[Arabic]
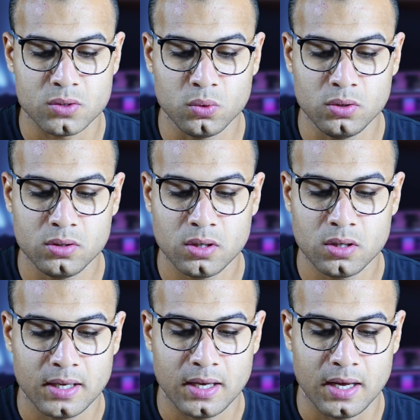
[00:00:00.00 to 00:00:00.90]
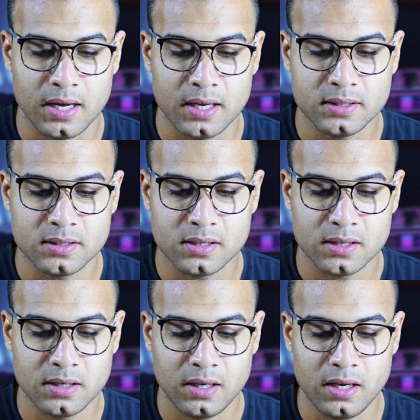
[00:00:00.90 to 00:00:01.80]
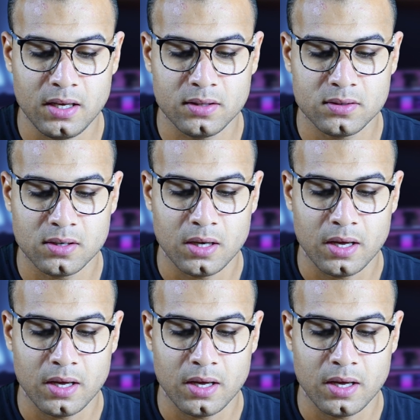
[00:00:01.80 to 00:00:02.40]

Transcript: suit and eat